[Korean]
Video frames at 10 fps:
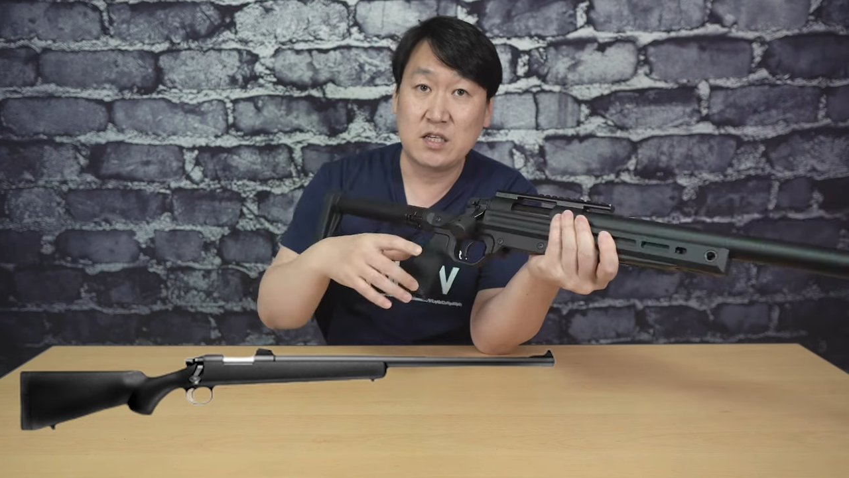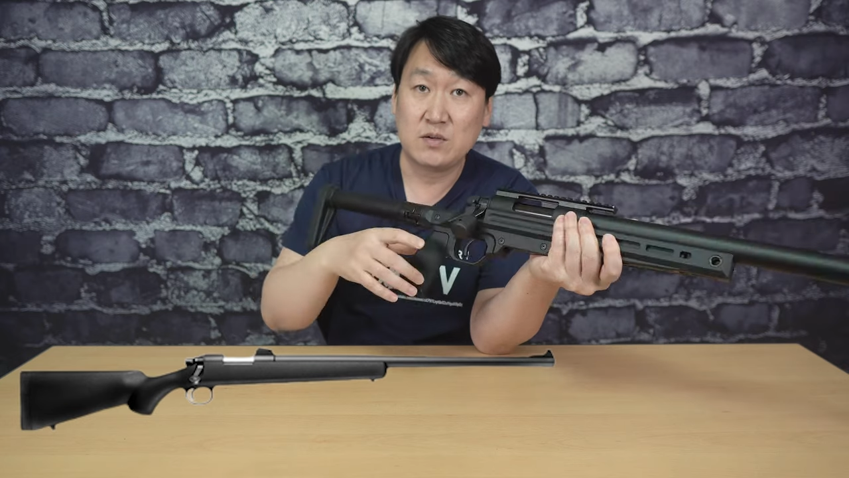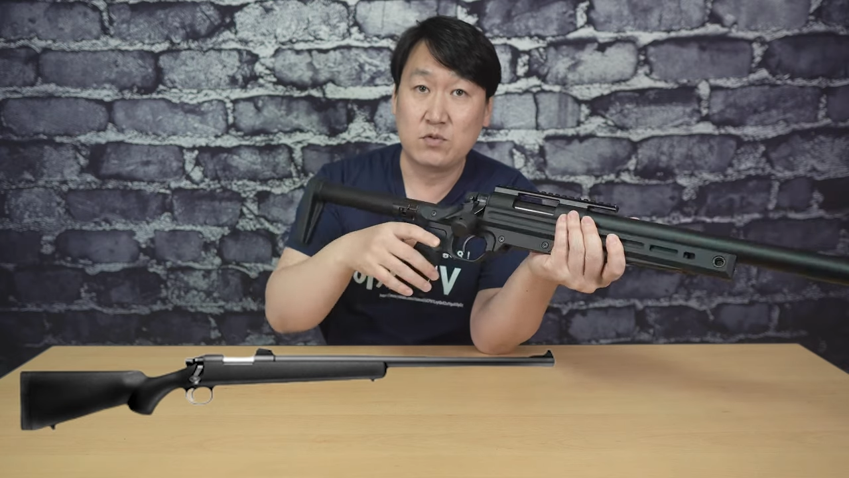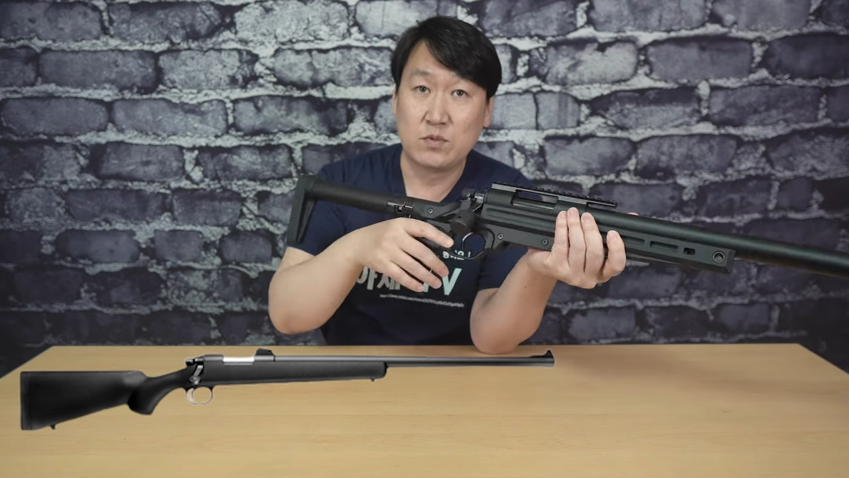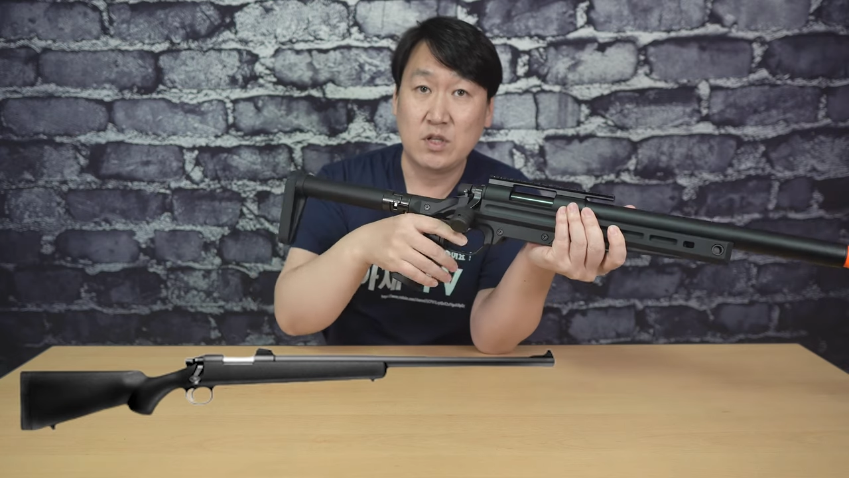이
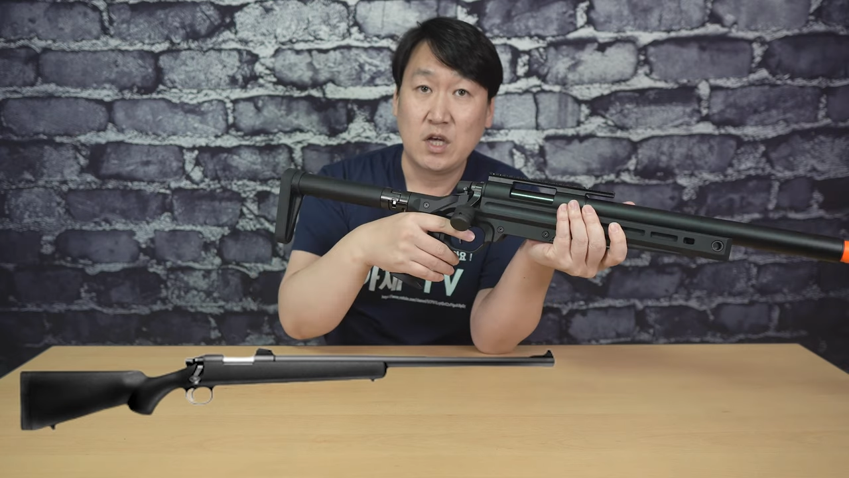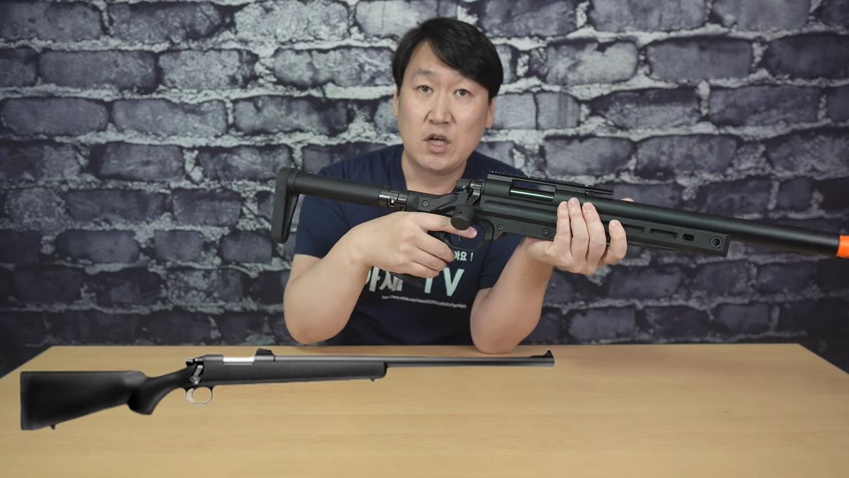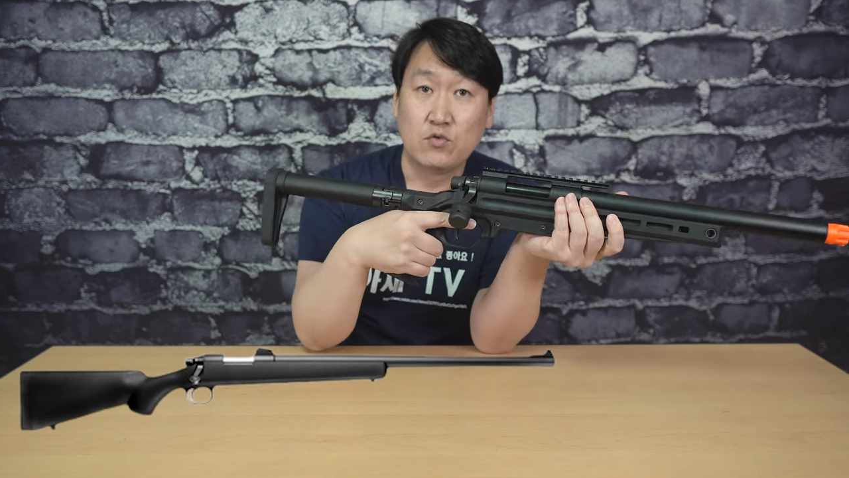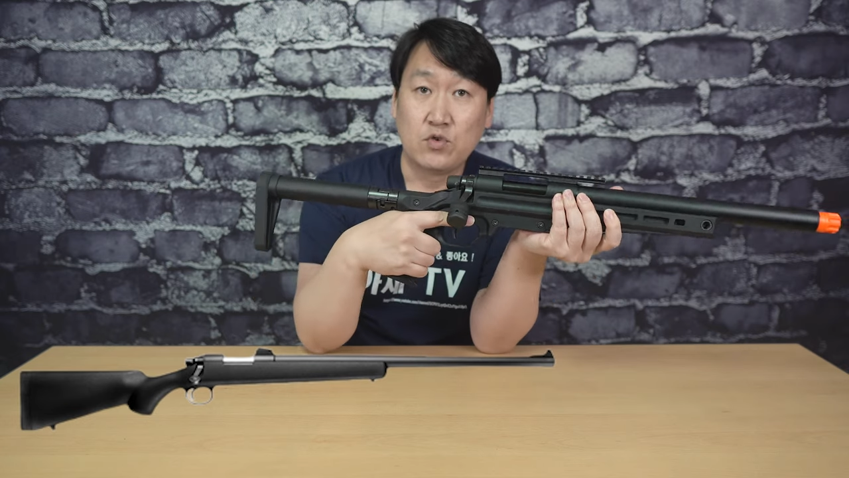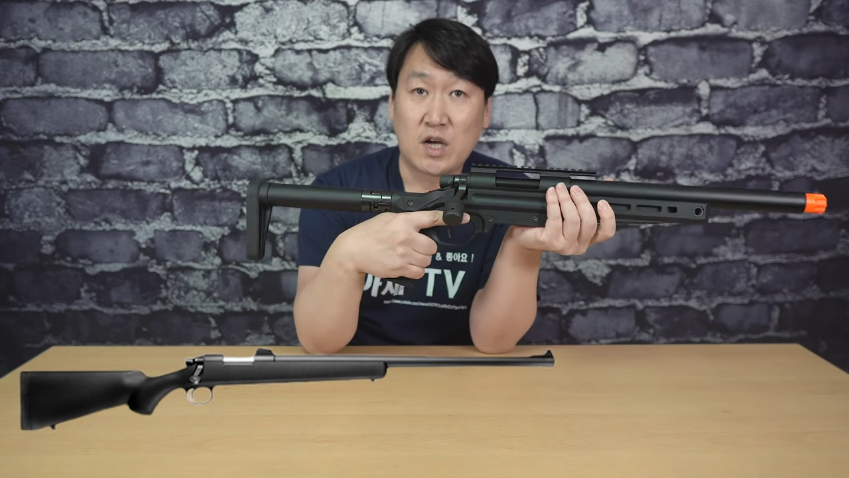제품은
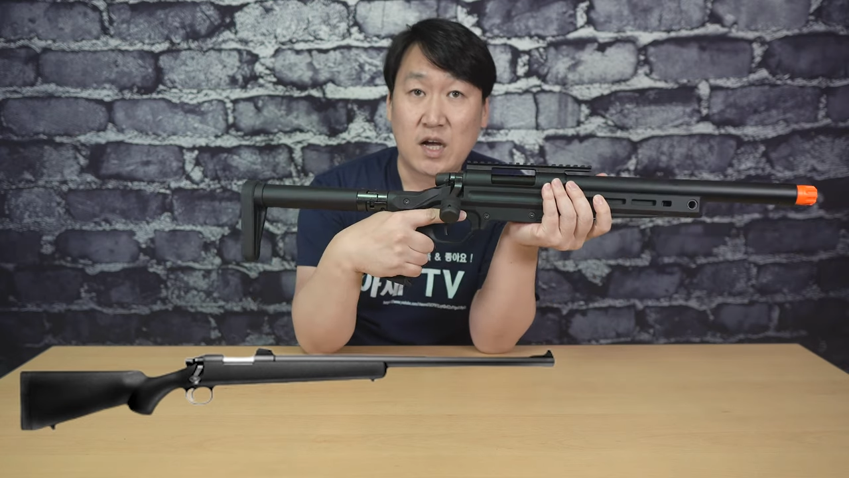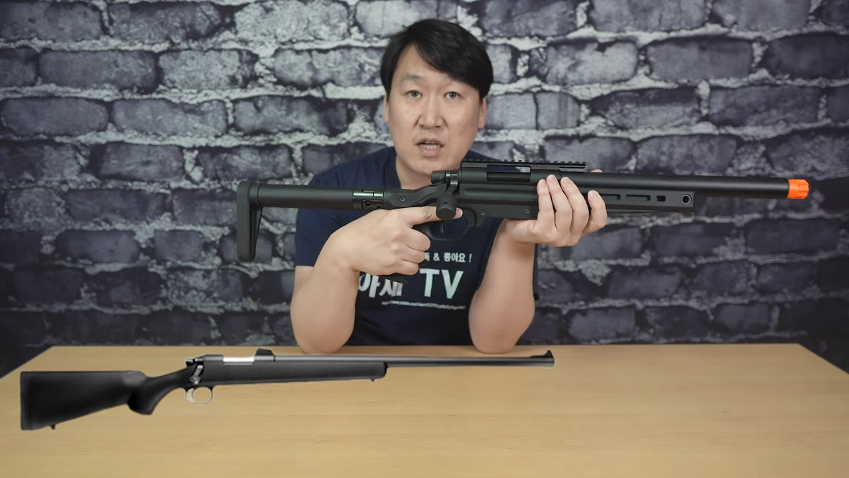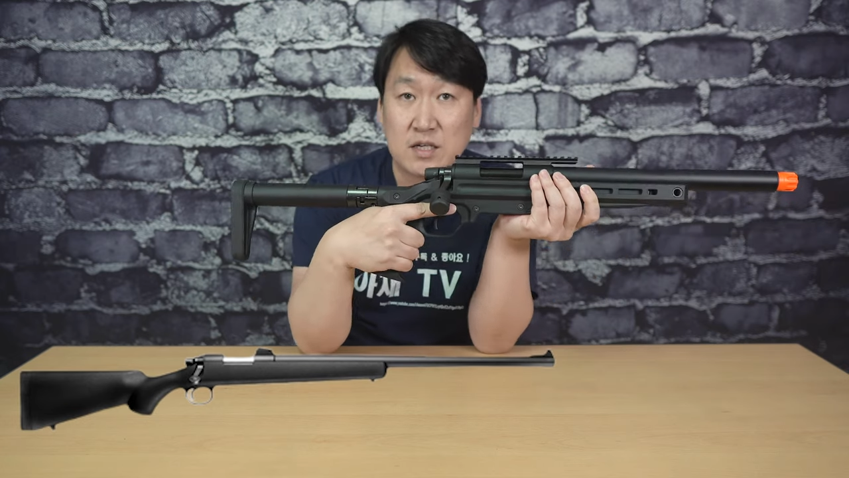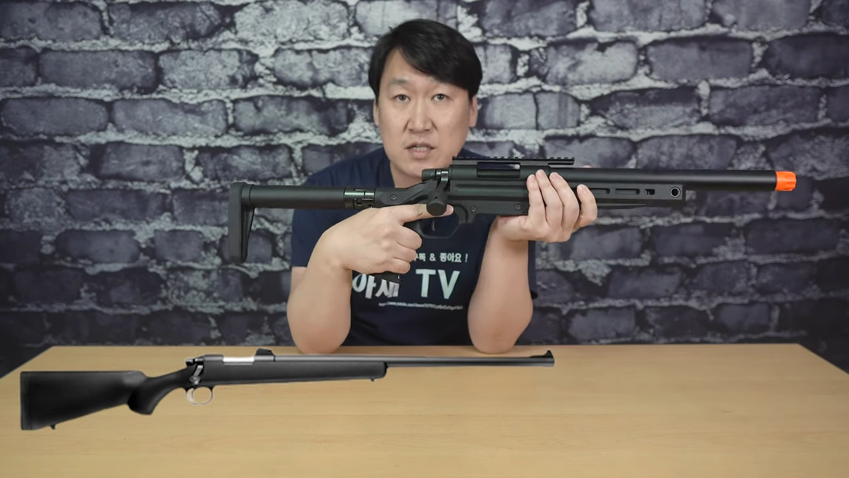우리가